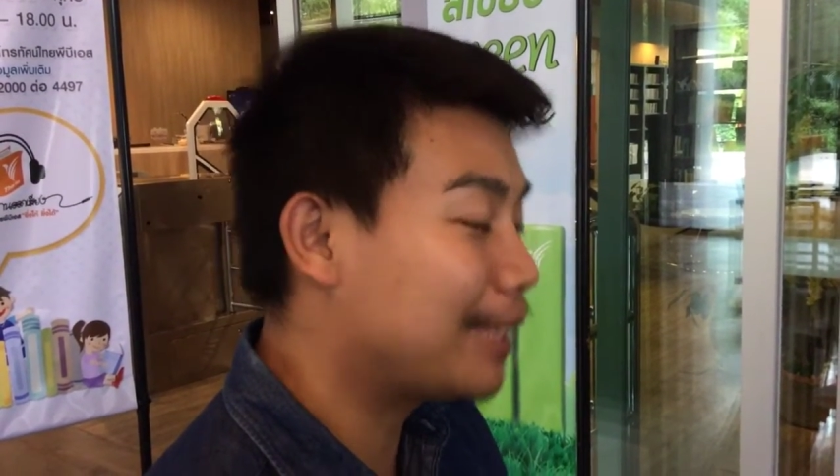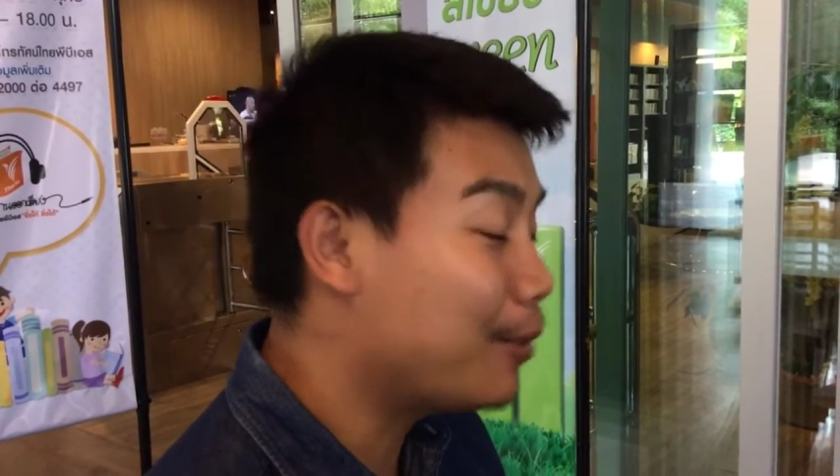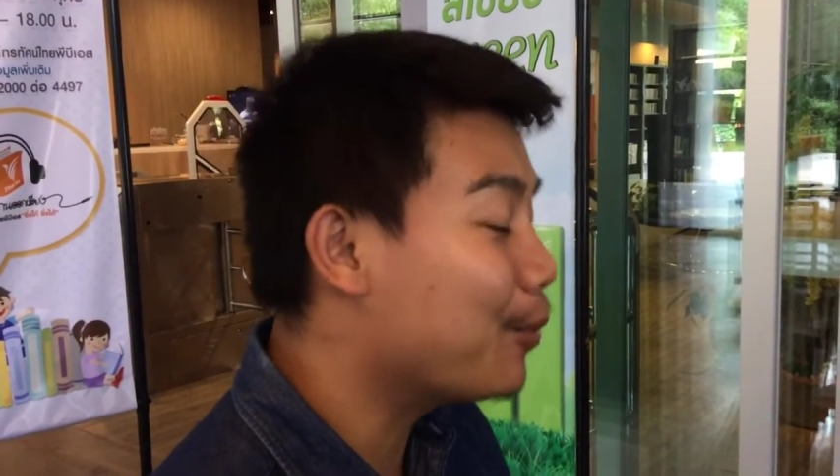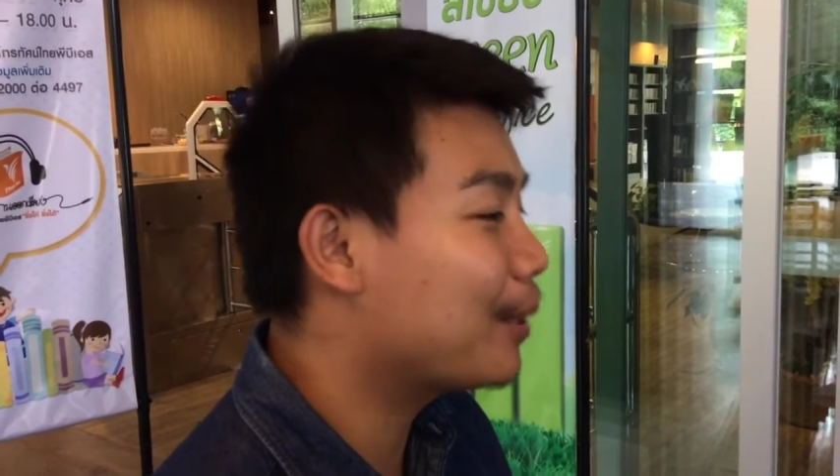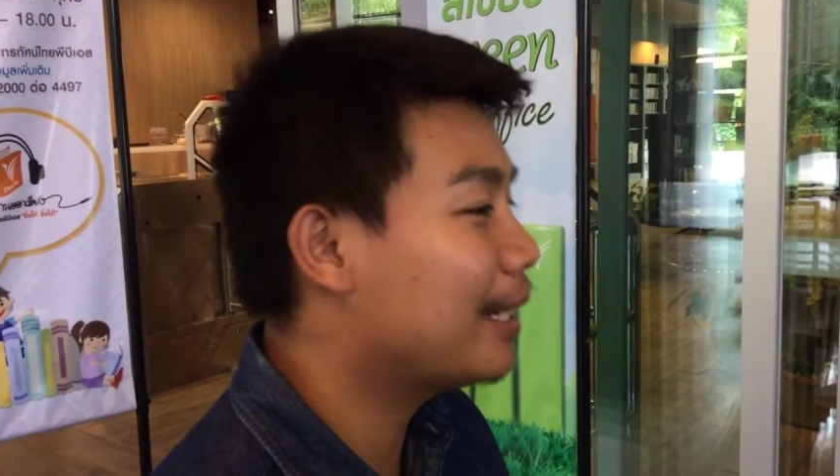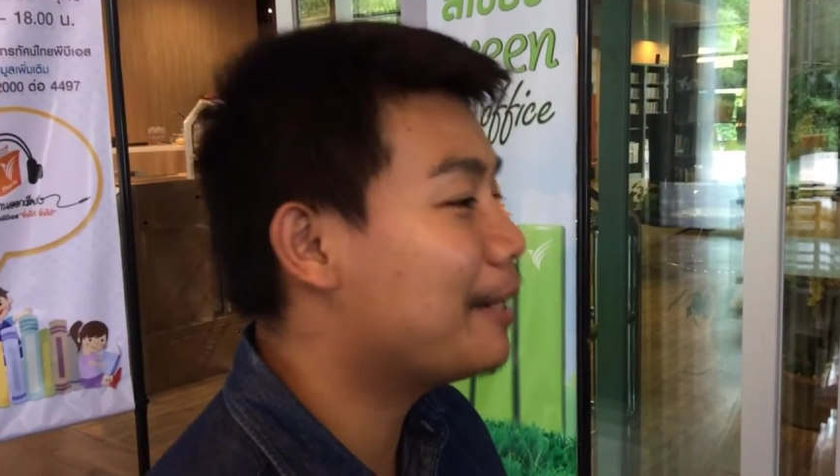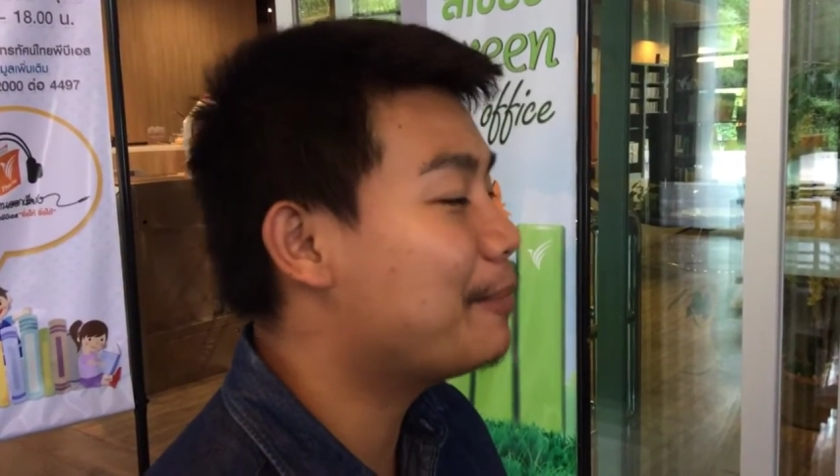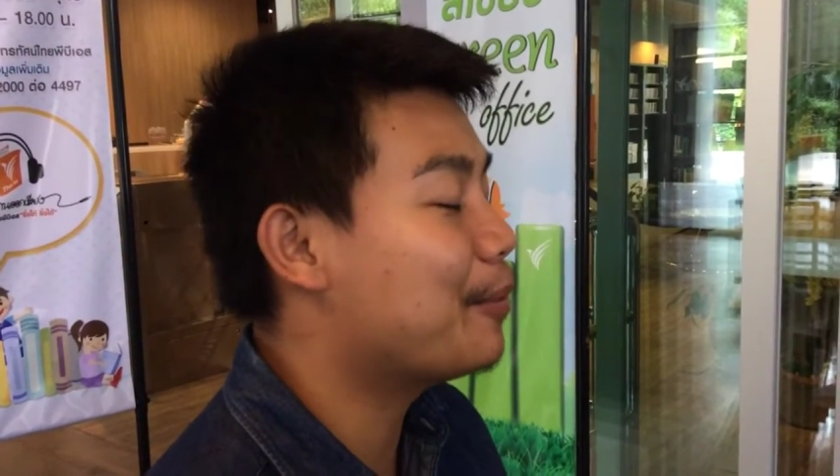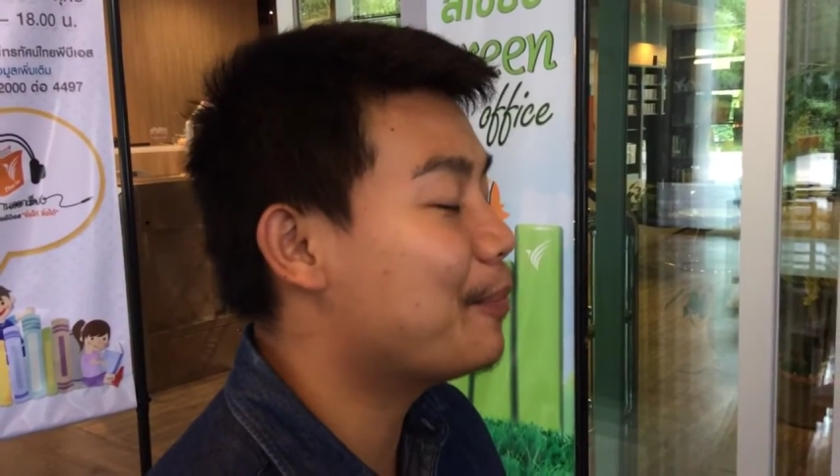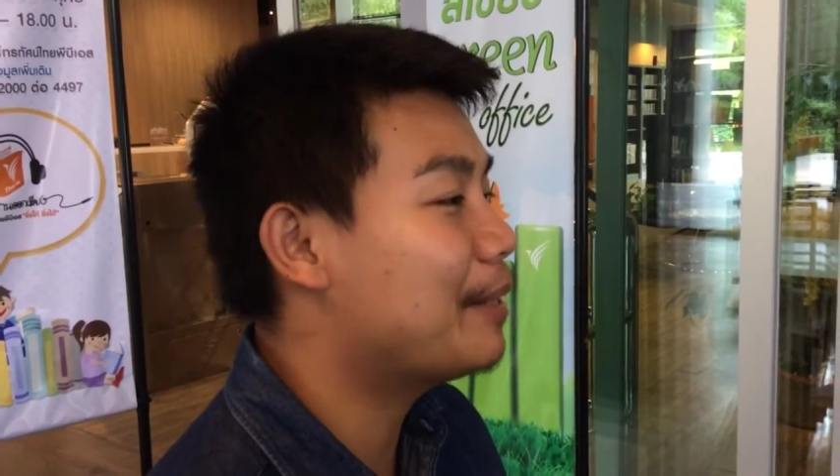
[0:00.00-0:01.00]
สนุกนะครั
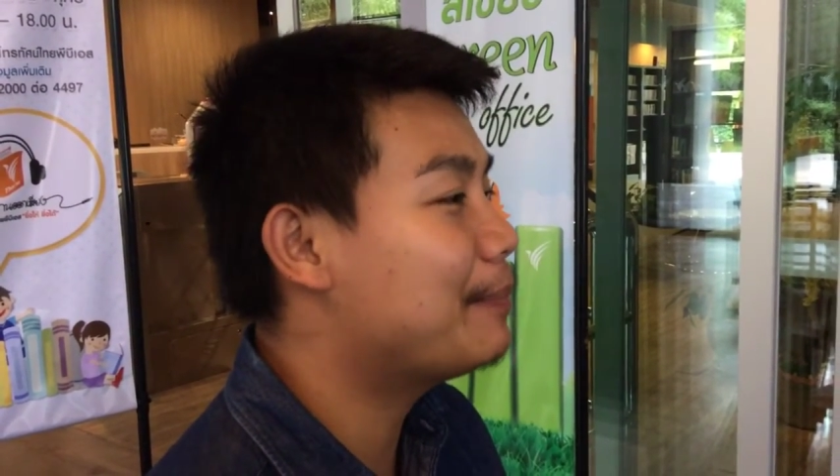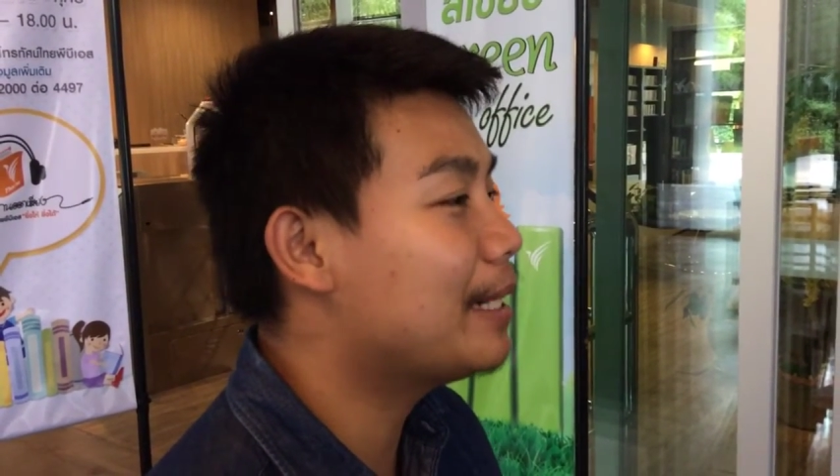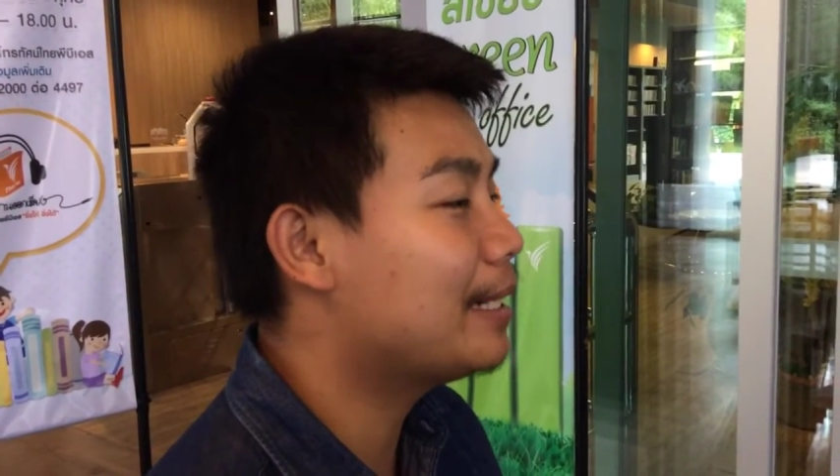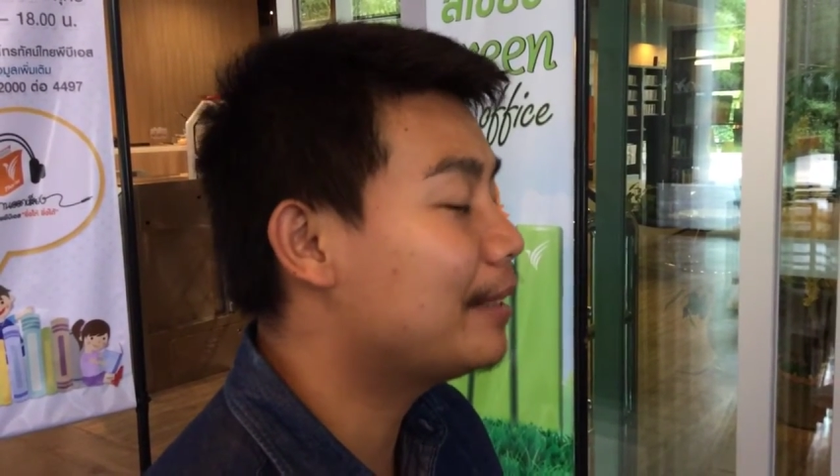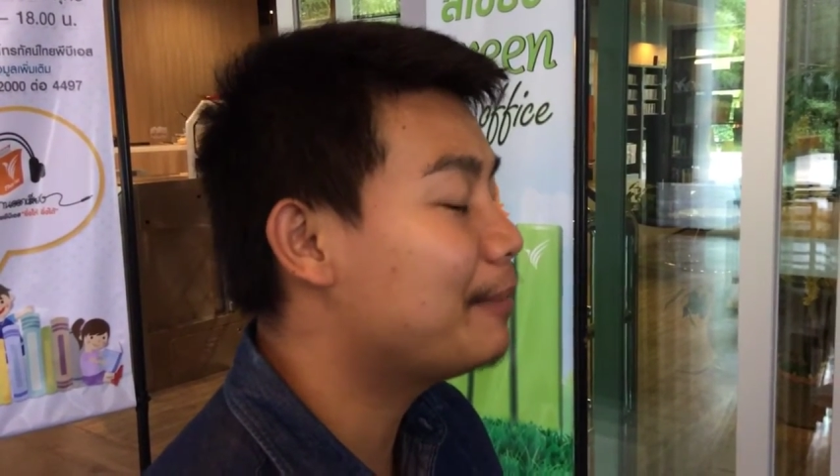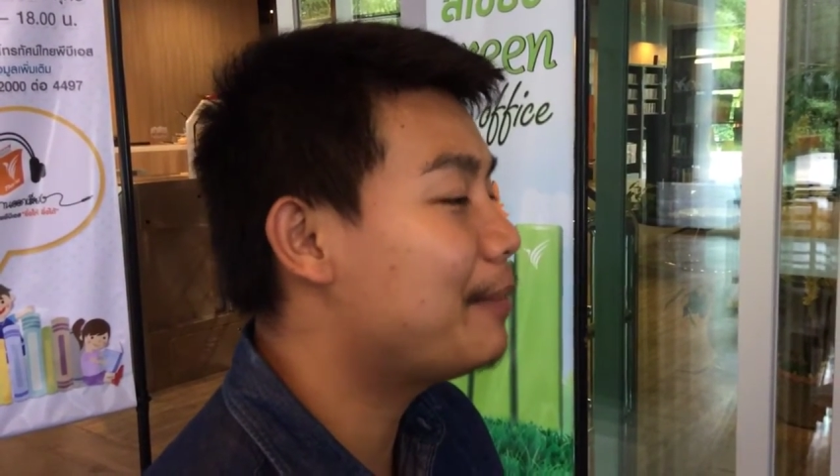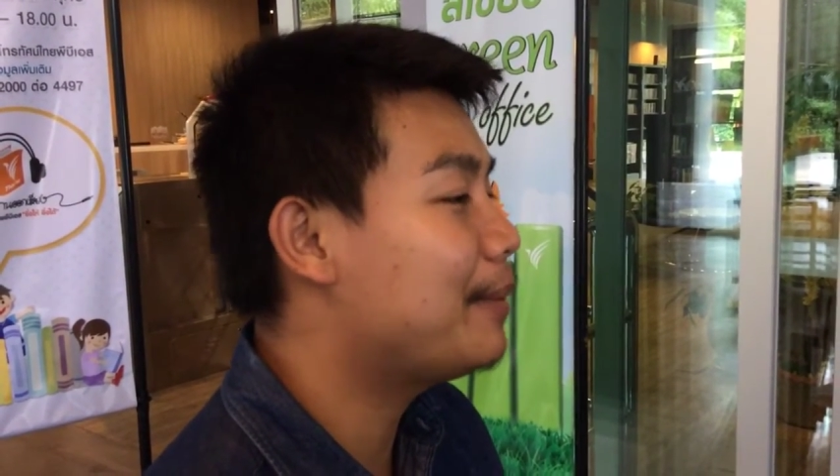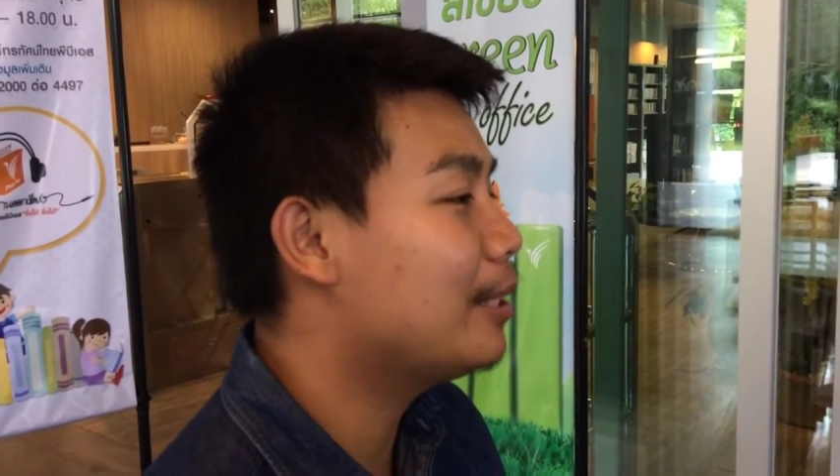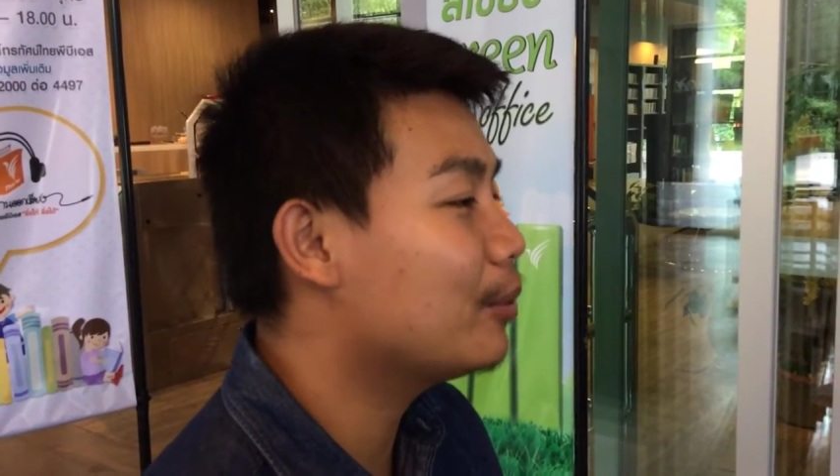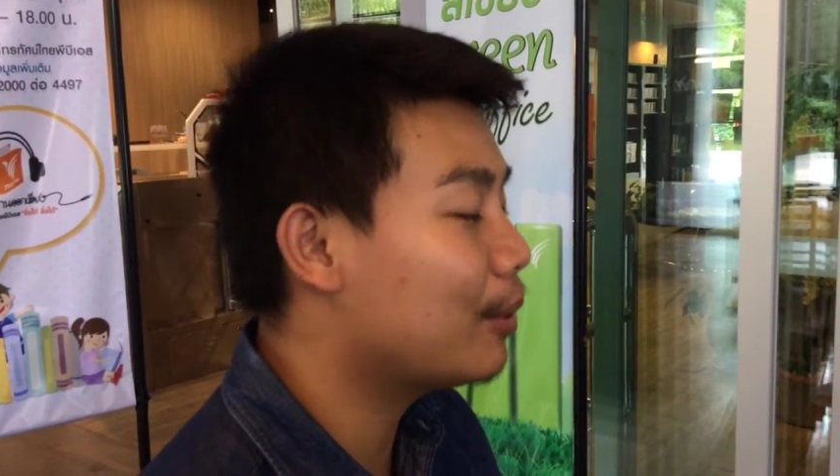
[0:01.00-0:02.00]
บ ผมเพื่อ
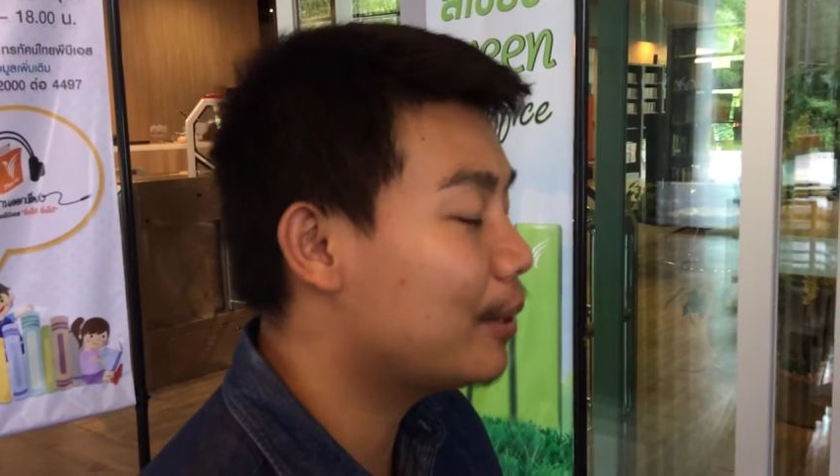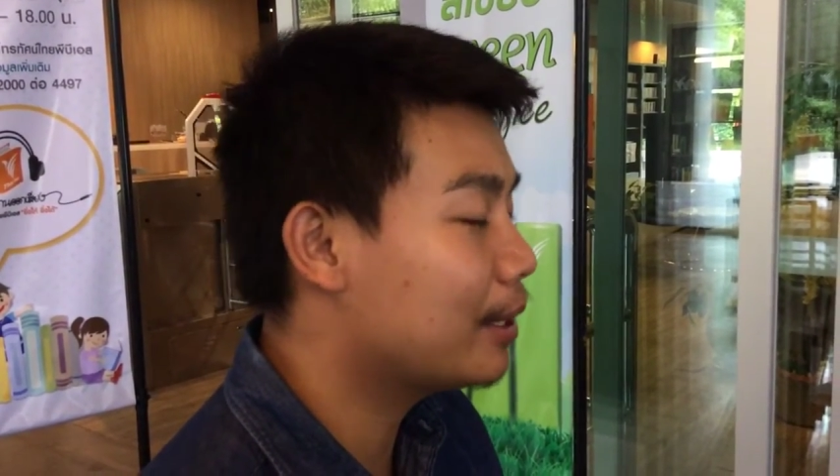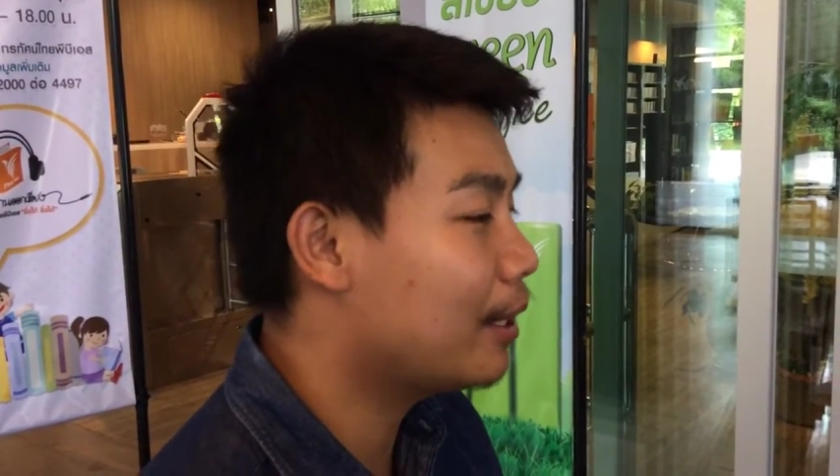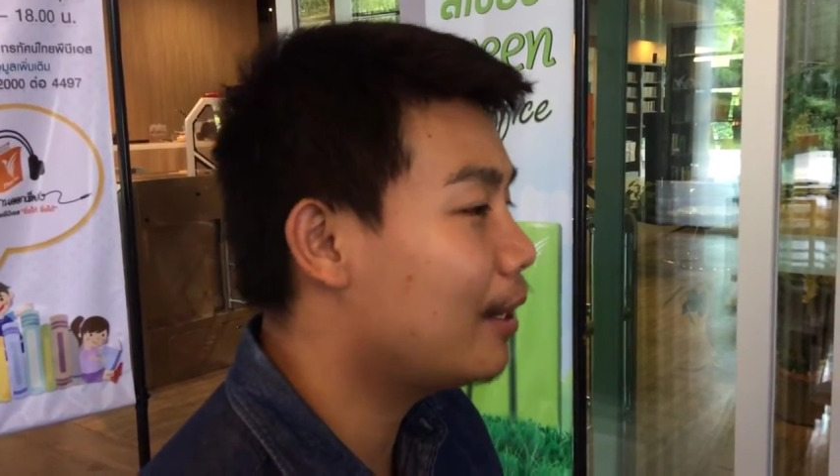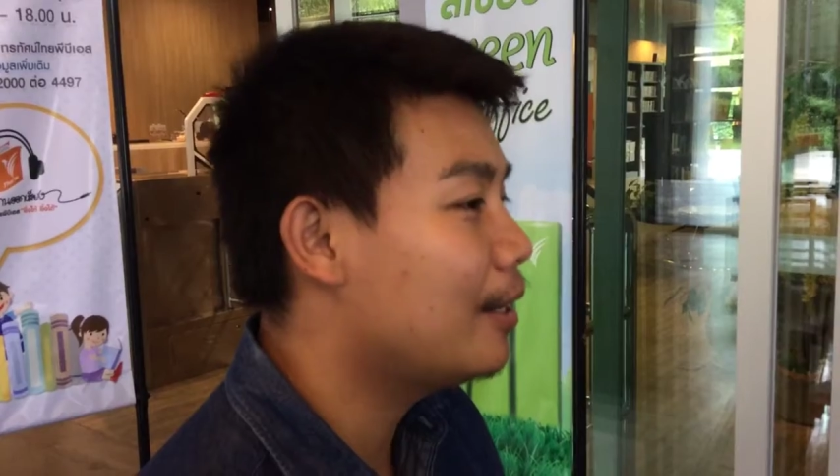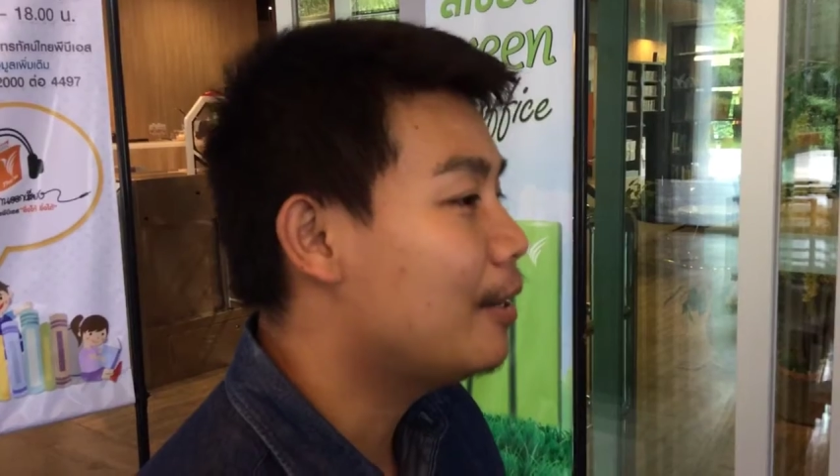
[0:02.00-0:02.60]
นๆพี่ๆทุกคนก็